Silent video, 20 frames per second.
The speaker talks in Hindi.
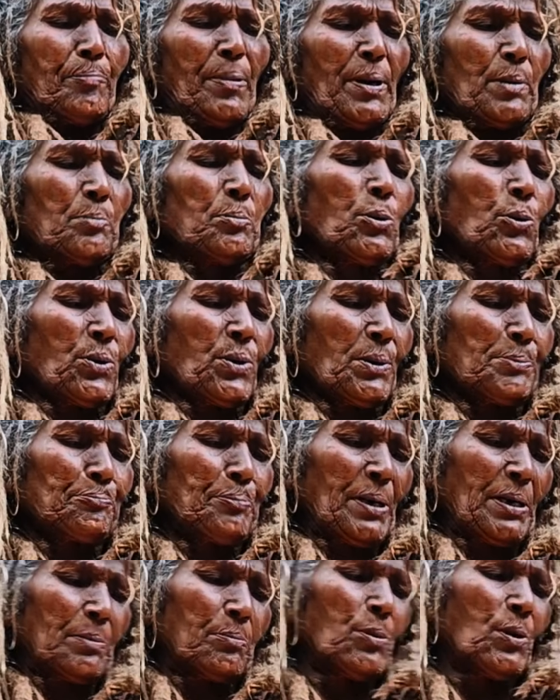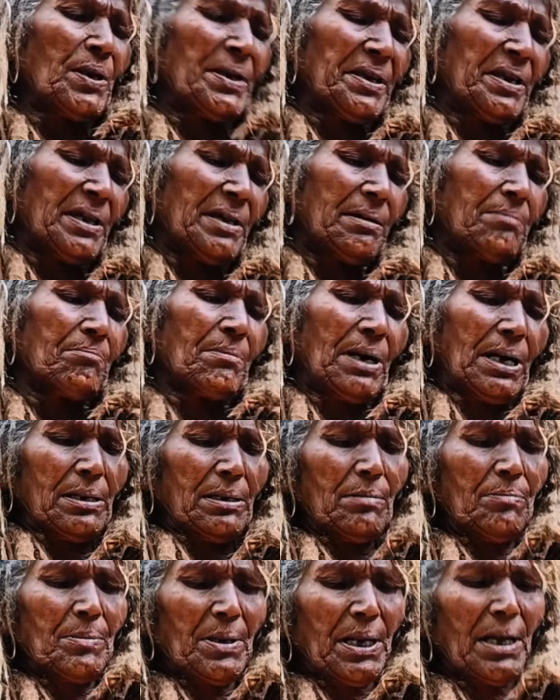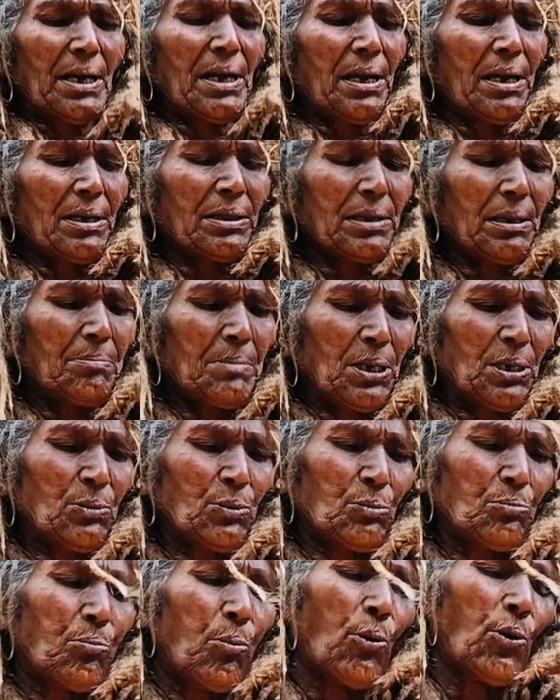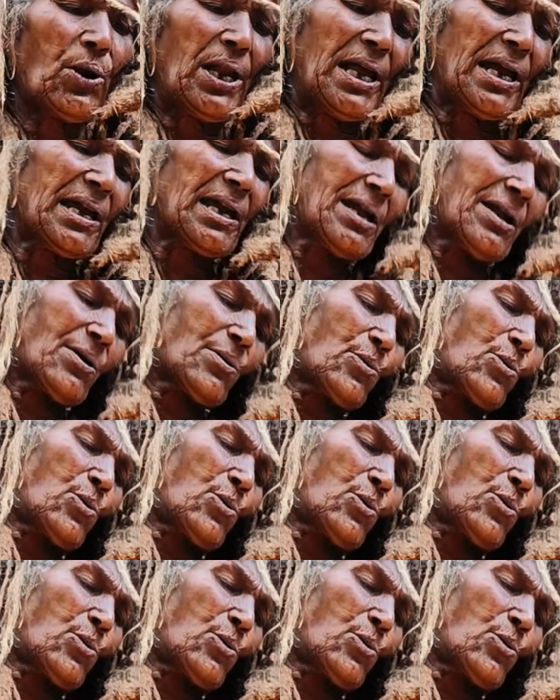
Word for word: प्रभु को प्रभु ने नहीं मालूम रहेंगे तो मन बोलेगे